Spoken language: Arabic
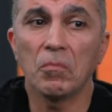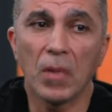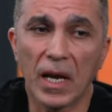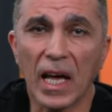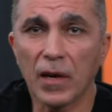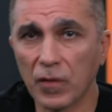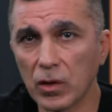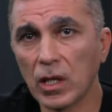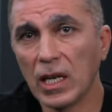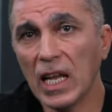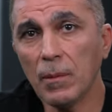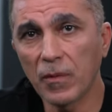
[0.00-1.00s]
انا عارف ان
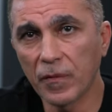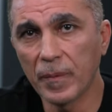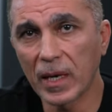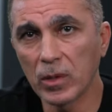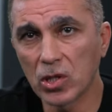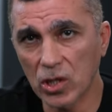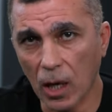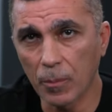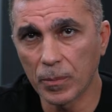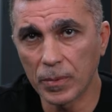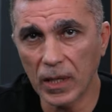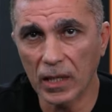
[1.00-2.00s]
اللعب في بيراميدز صعب
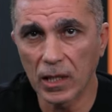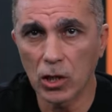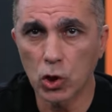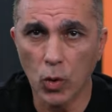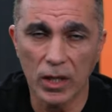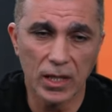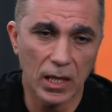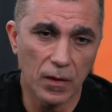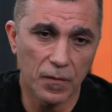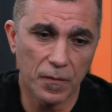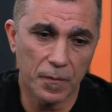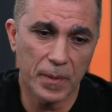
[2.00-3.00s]
يعني السكواد اللي
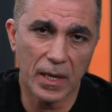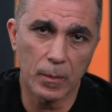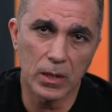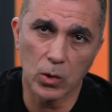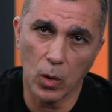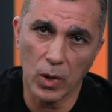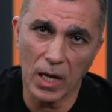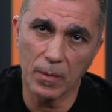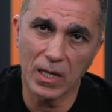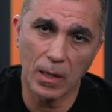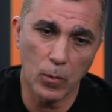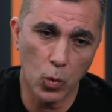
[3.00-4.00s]
في بيراميدز او لعيبه
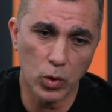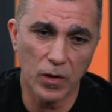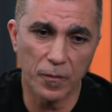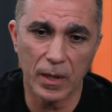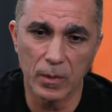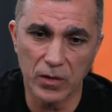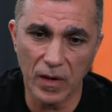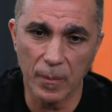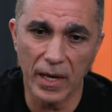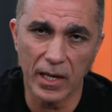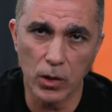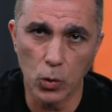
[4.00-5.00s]
اللي موجوده في بيراميدز في
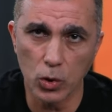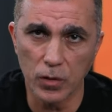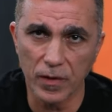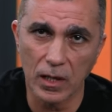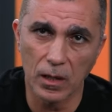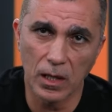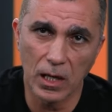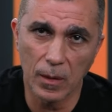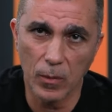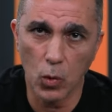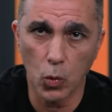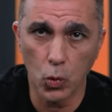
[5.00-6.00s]
اماكن يوسف اللي
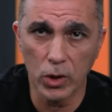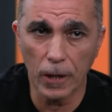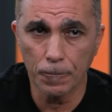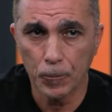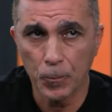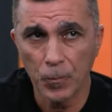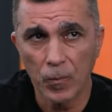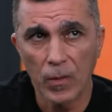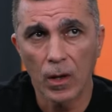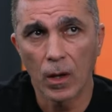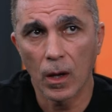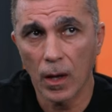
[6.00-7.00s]
موجوده
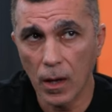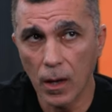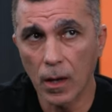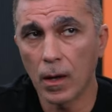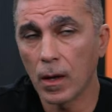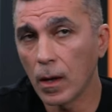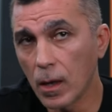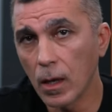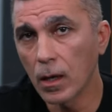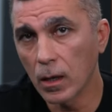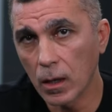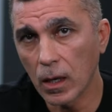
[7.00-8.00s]

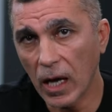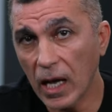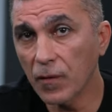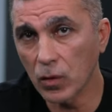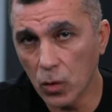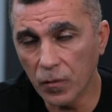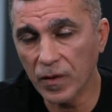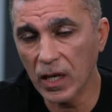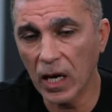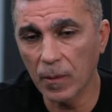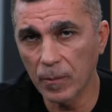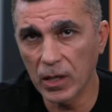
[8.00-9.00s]
آه، عارف انه
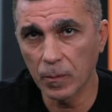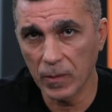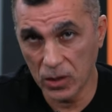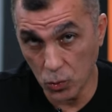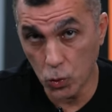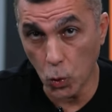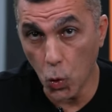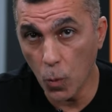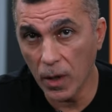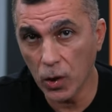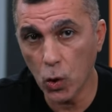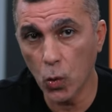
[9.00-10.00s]
فيها
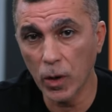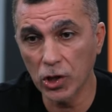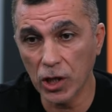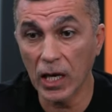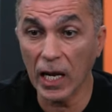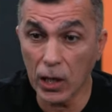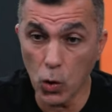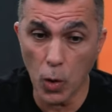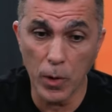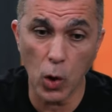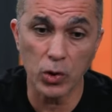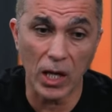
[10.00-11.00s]
صعوبه ان هو يشارك لكن هو
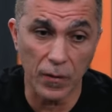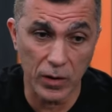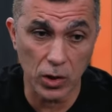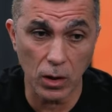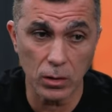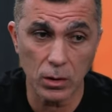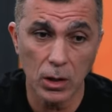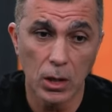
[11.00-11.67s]
بياخد على فترات